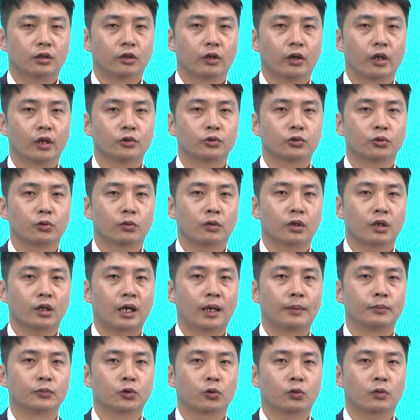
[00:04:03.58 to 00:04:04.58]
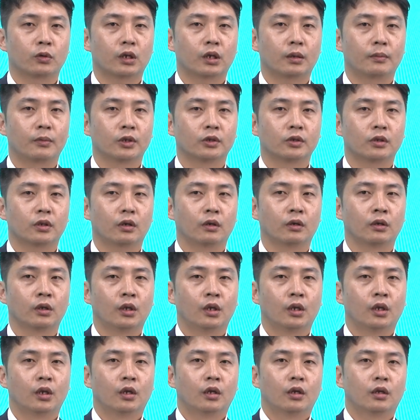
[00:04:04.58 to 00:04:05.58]
여행 수요가 감소를 하면서
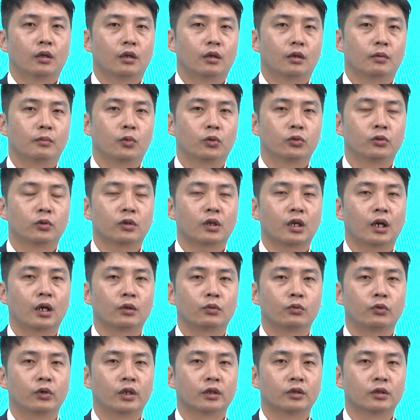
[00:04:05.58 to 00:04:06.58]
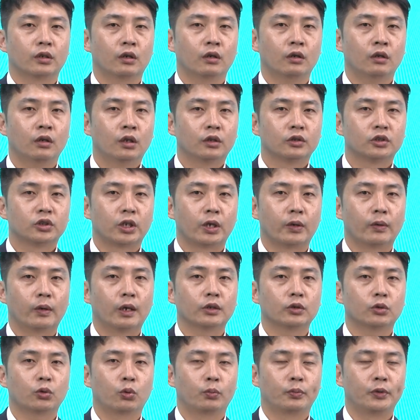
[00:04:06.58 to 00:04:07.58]
어, 모든 가구에서 재화
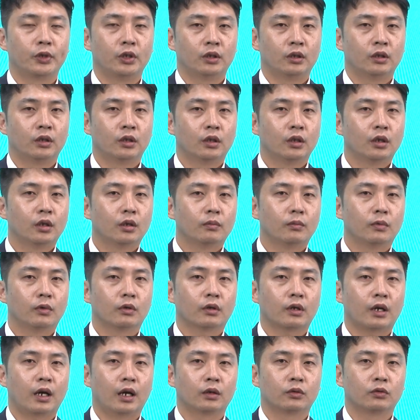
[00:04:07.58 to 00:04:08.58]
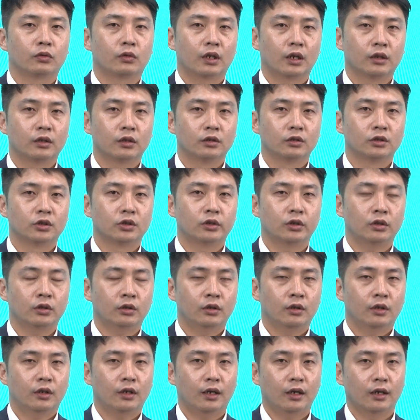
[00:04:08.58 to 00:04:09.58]
소비, 뭐 가구라든지
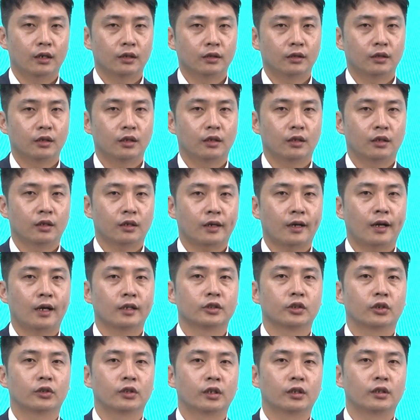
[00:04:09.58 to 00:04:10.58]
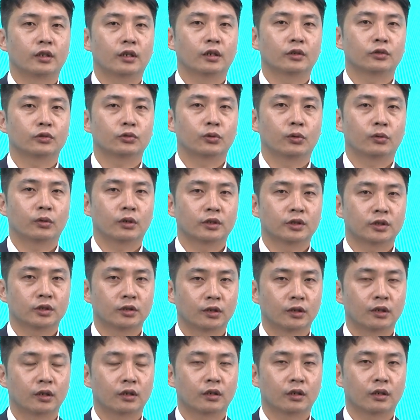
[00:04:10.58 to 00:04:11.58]
IT, 가전에 대한 수요가
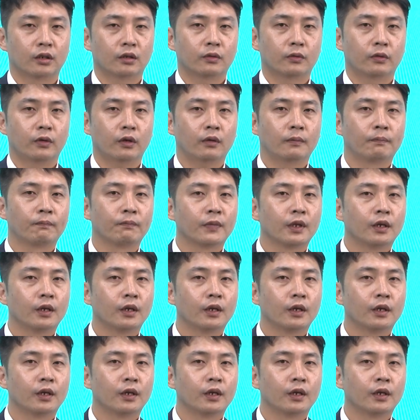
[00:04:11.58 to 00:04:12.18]
증가를 했고요.